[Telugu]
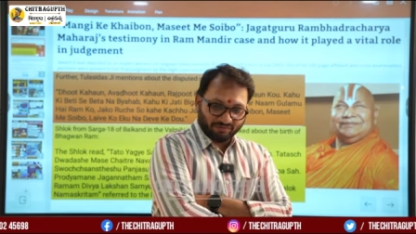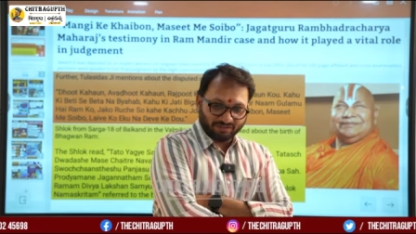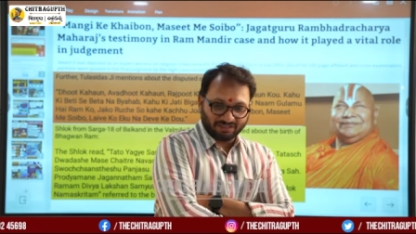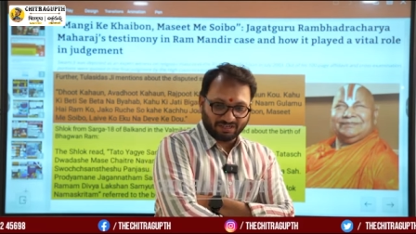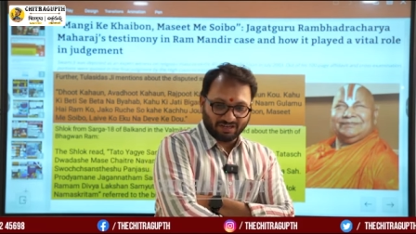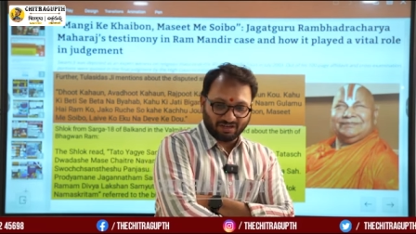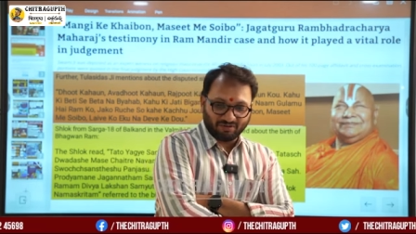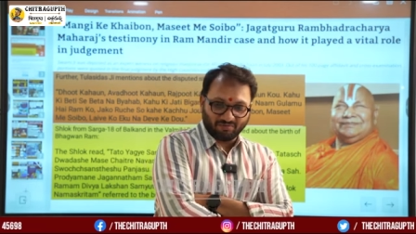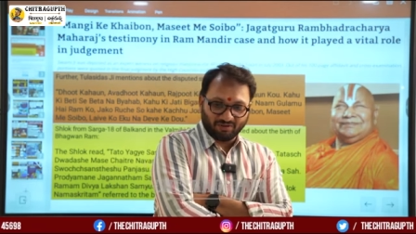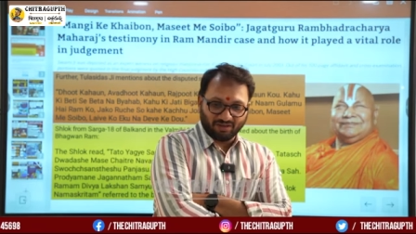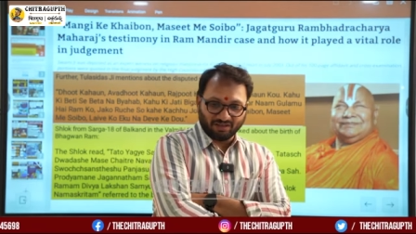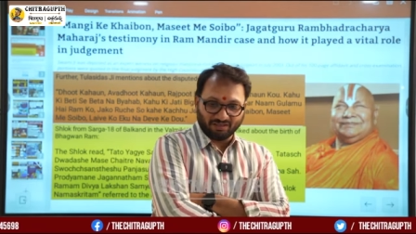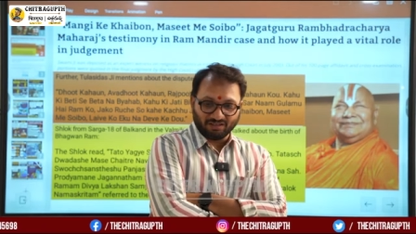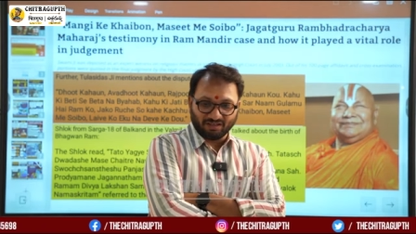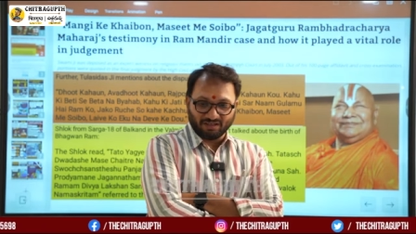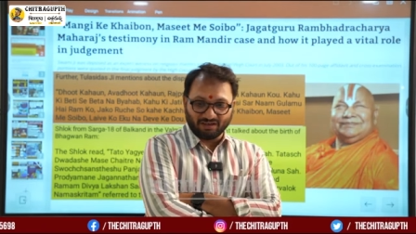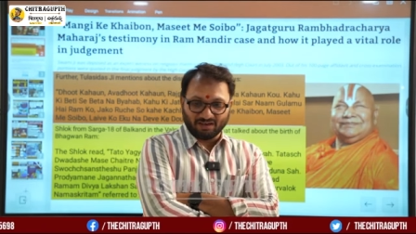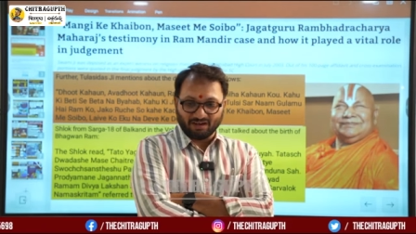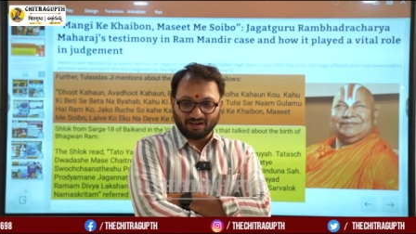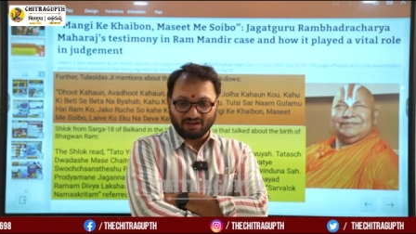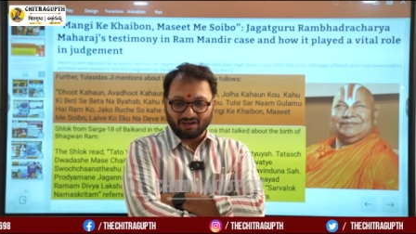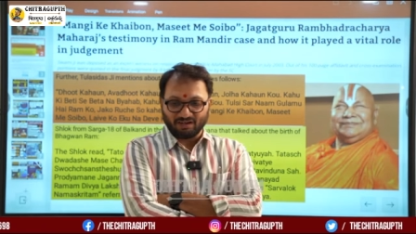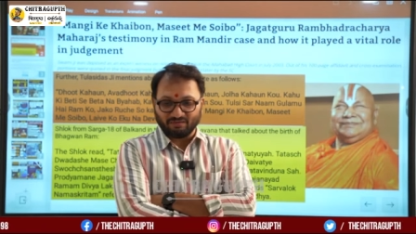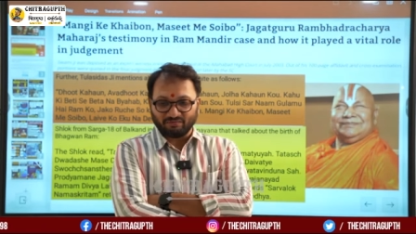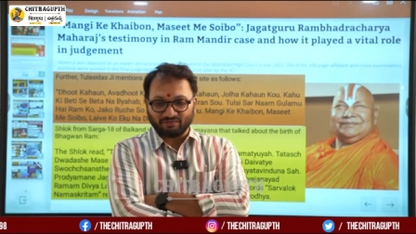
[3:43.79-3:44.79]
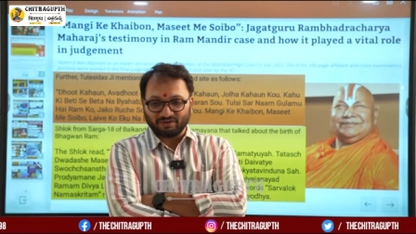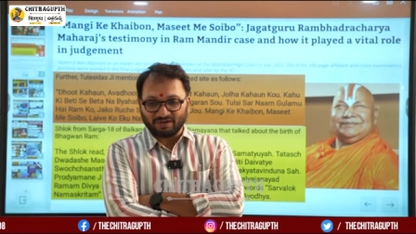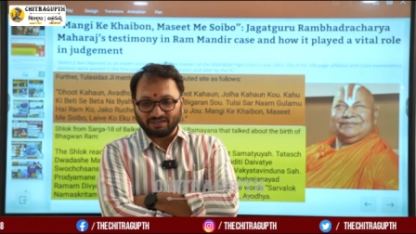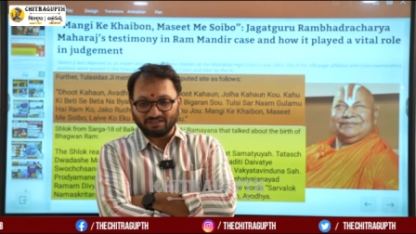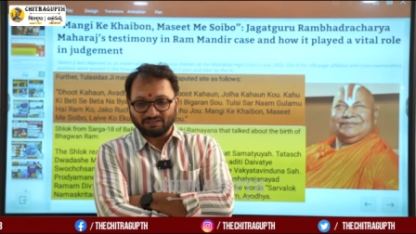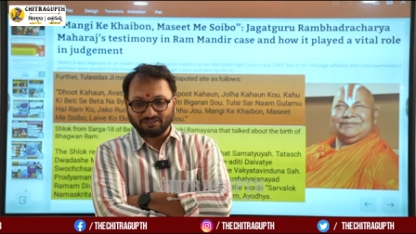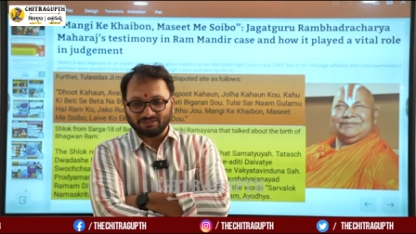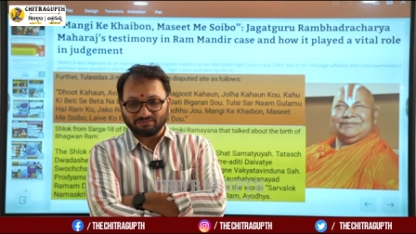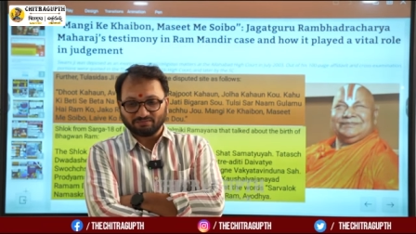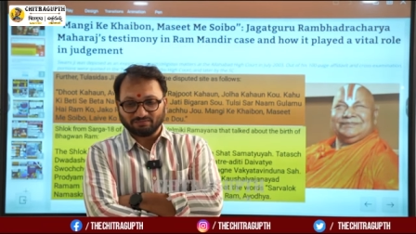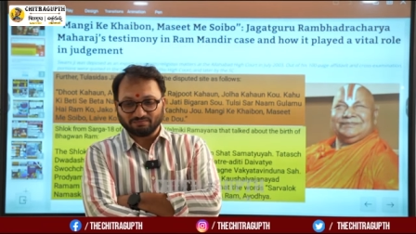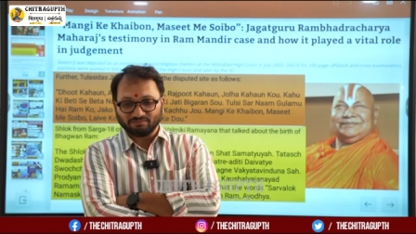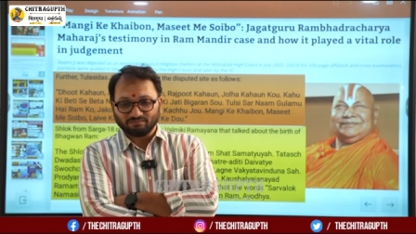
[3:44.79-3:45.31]
విషయం ఏందని అంటే
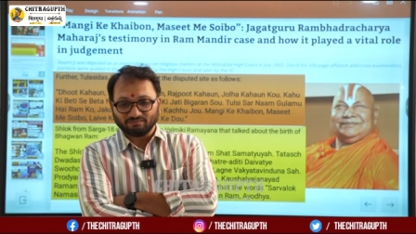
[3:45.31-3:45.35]
ఫ్రెండ్స్